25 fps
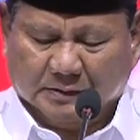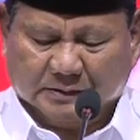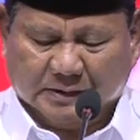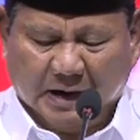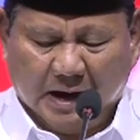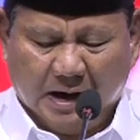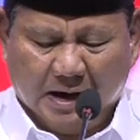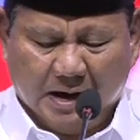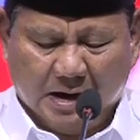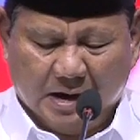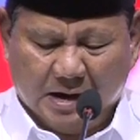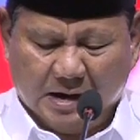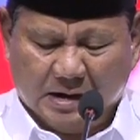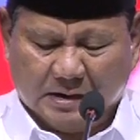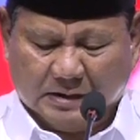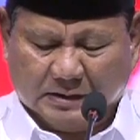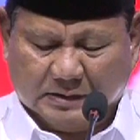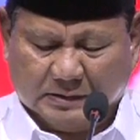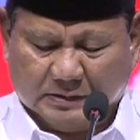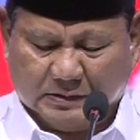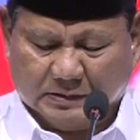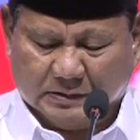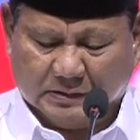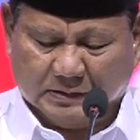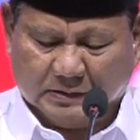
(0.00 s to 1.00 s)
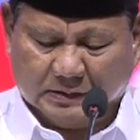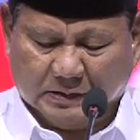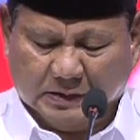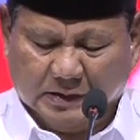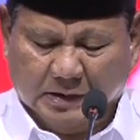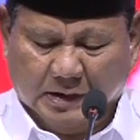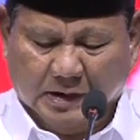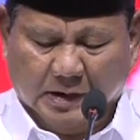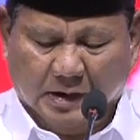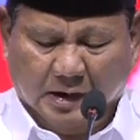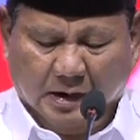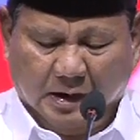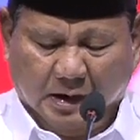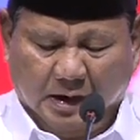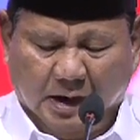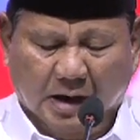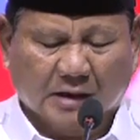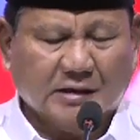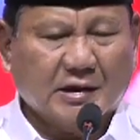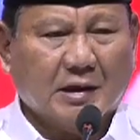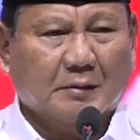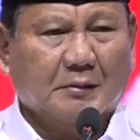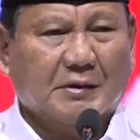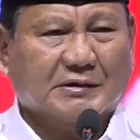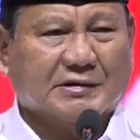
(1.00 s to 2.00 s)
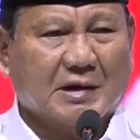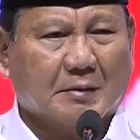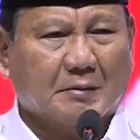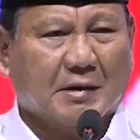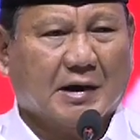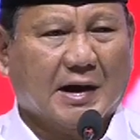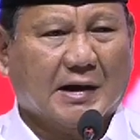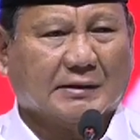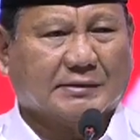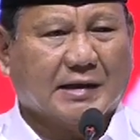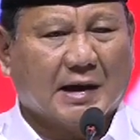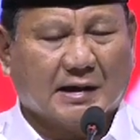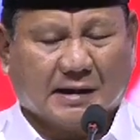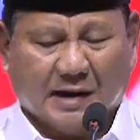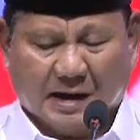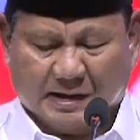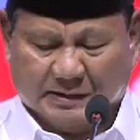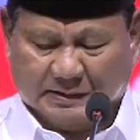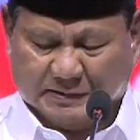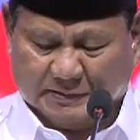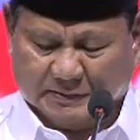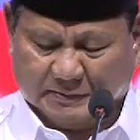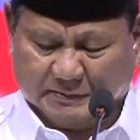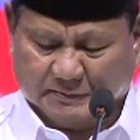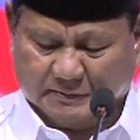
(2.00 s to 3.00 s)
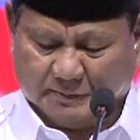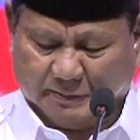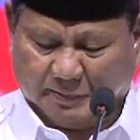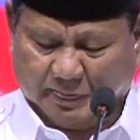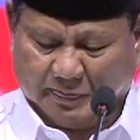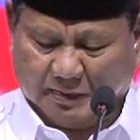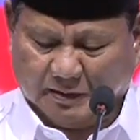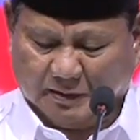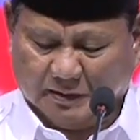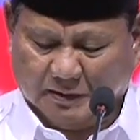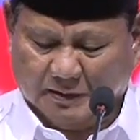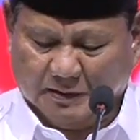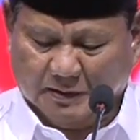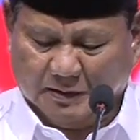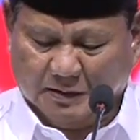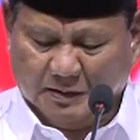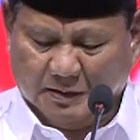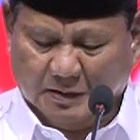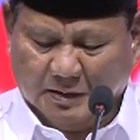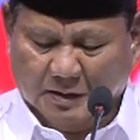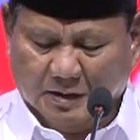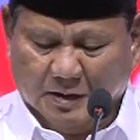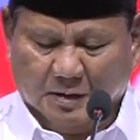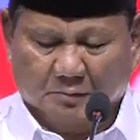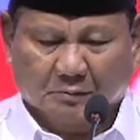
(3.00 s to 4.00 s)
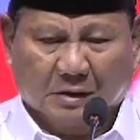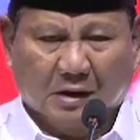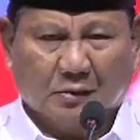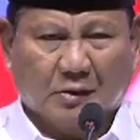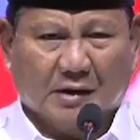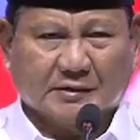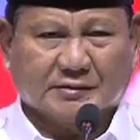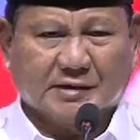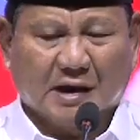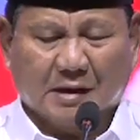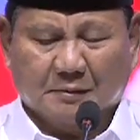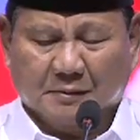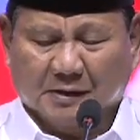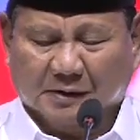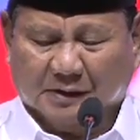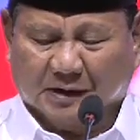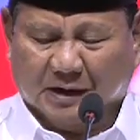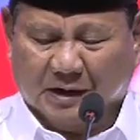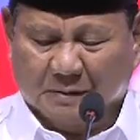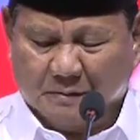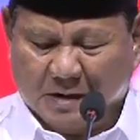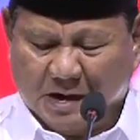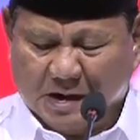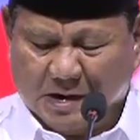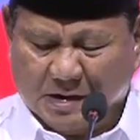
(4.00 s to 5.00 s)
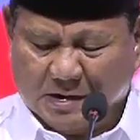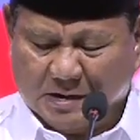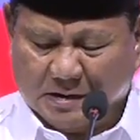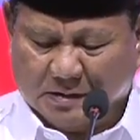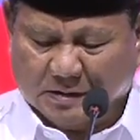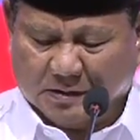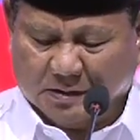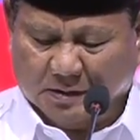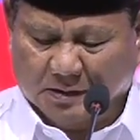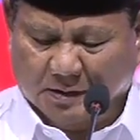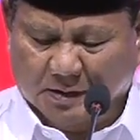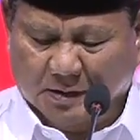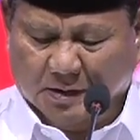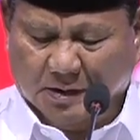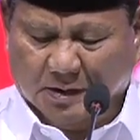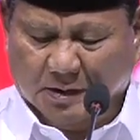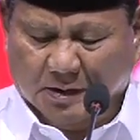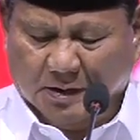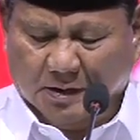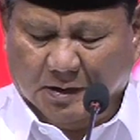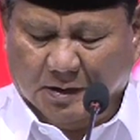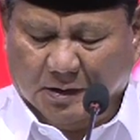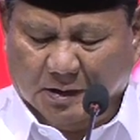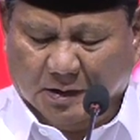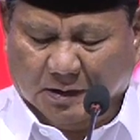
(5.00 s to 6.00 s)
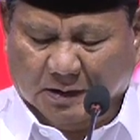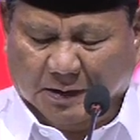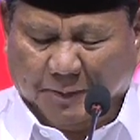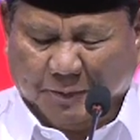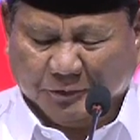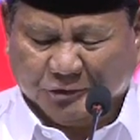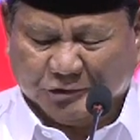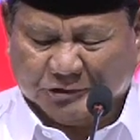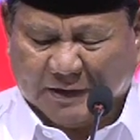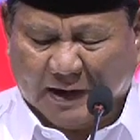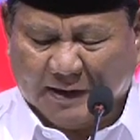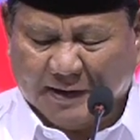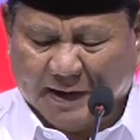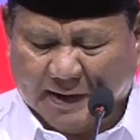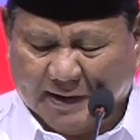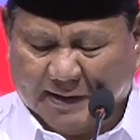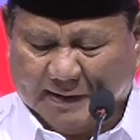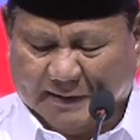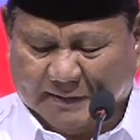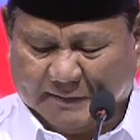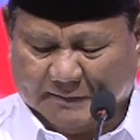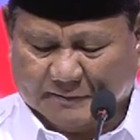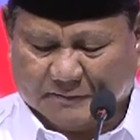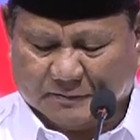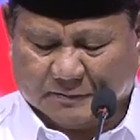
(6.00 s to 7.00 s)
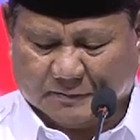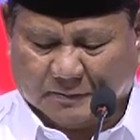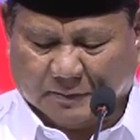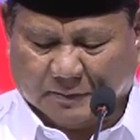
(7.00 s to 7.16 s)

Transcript: Saya hanya bisa mengatakan bahwa saya menerima keputusan ini.